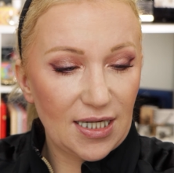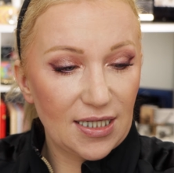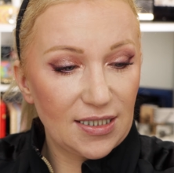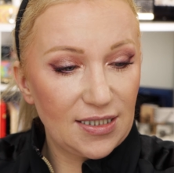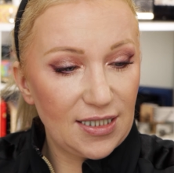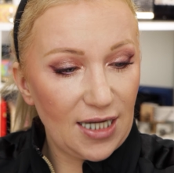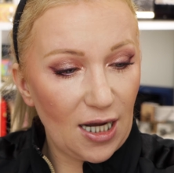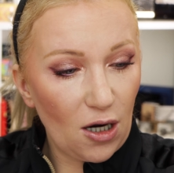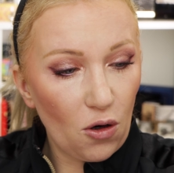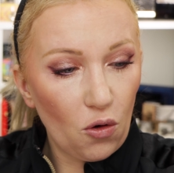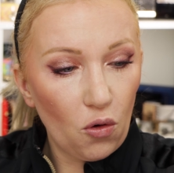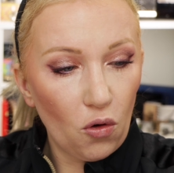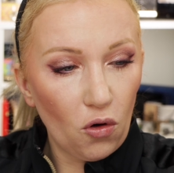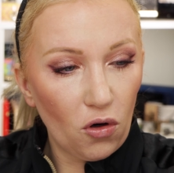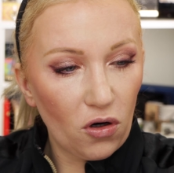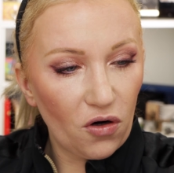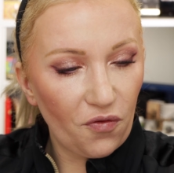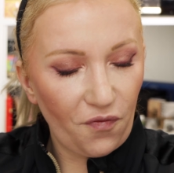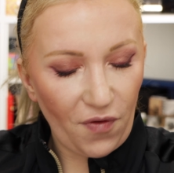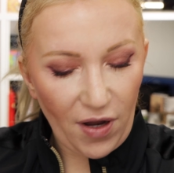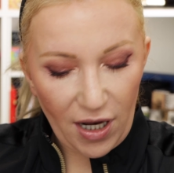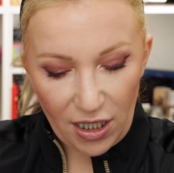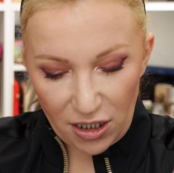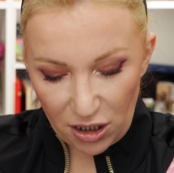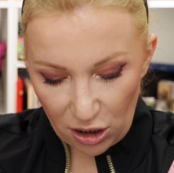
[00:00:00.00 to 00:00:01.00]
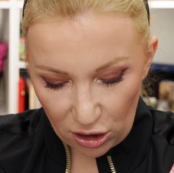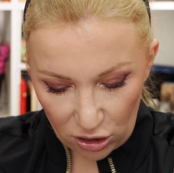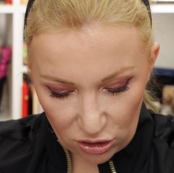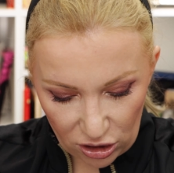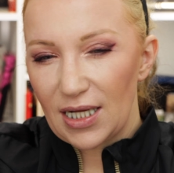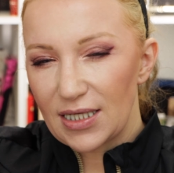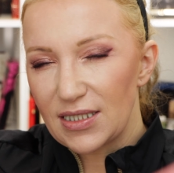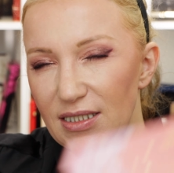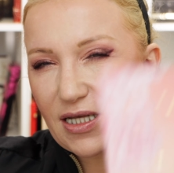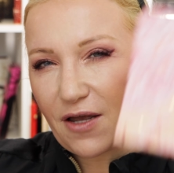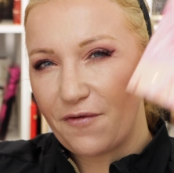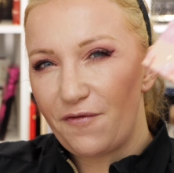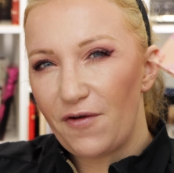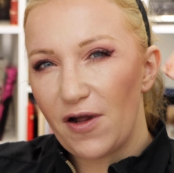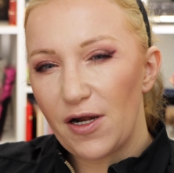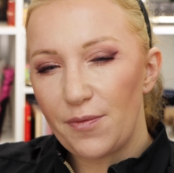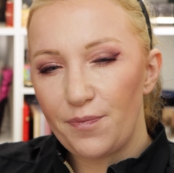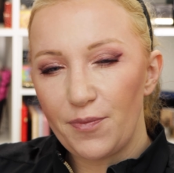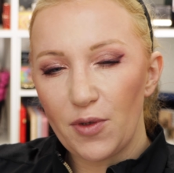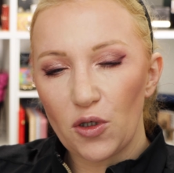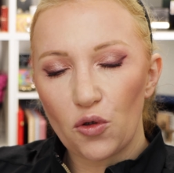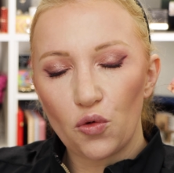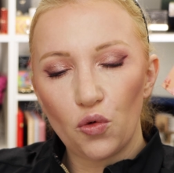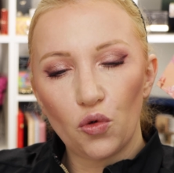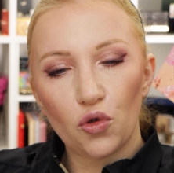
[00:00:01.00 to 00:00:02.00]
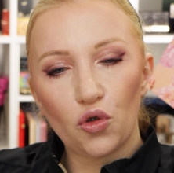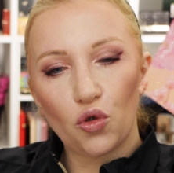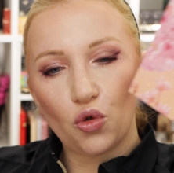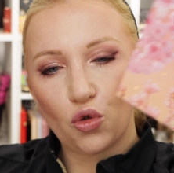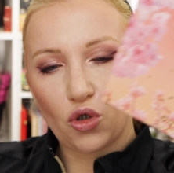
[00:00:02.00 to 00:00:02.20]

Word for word: sehr hochwertig. Das gefällt mir gut